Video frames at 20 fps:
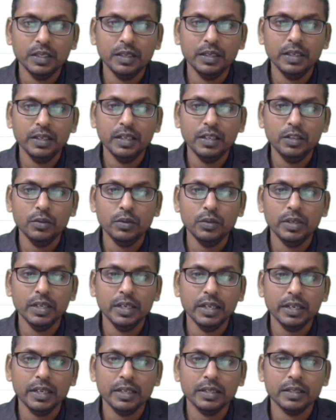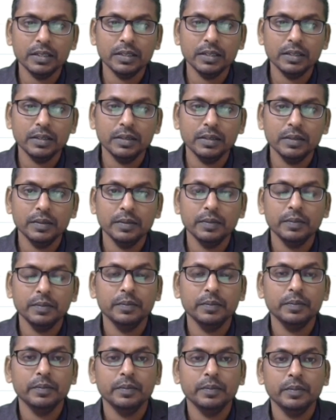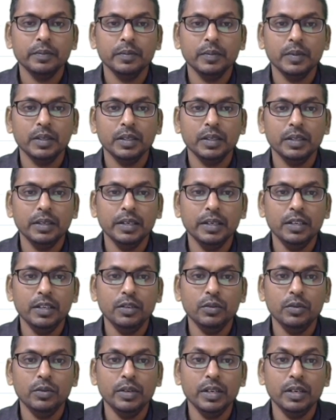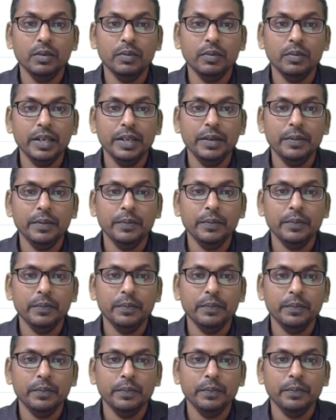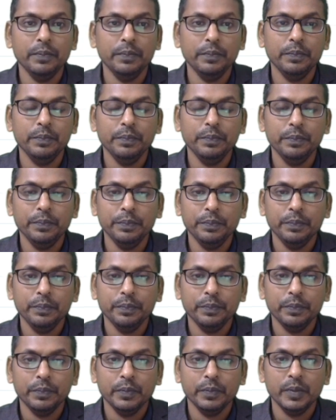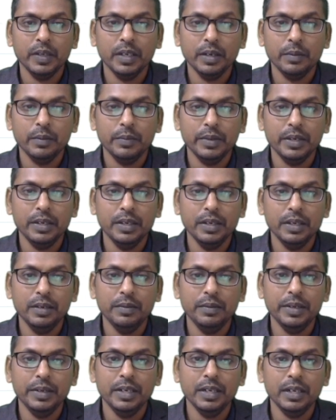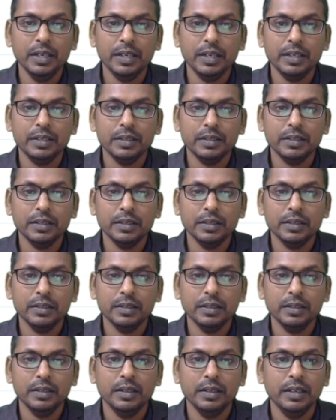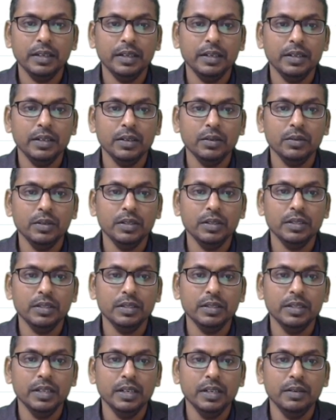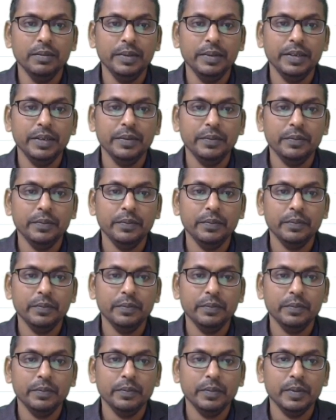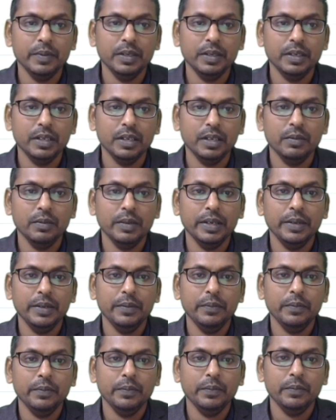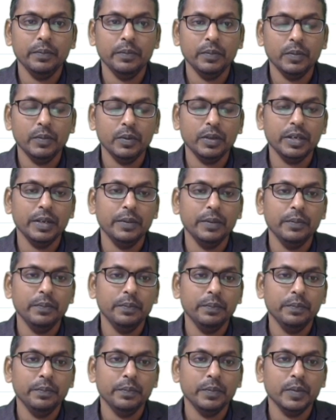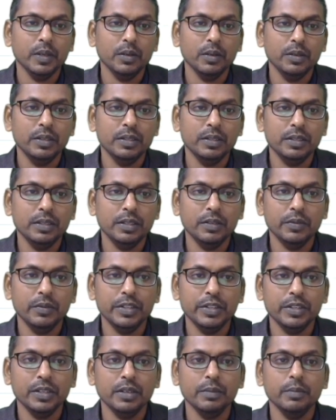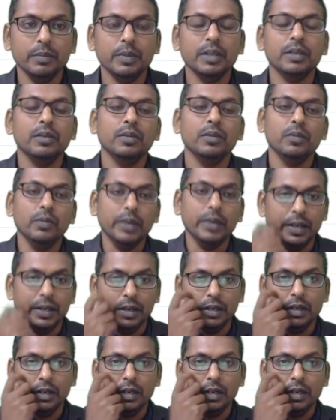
डेल यू डेल एक्स डेल यू डेल वाई यहाँ पे डेल वी डेल एक्स एंड नाउ दिस इज डेल वी डेल वाई ओके नाउ दिस इज इक्वेशन नंबर वन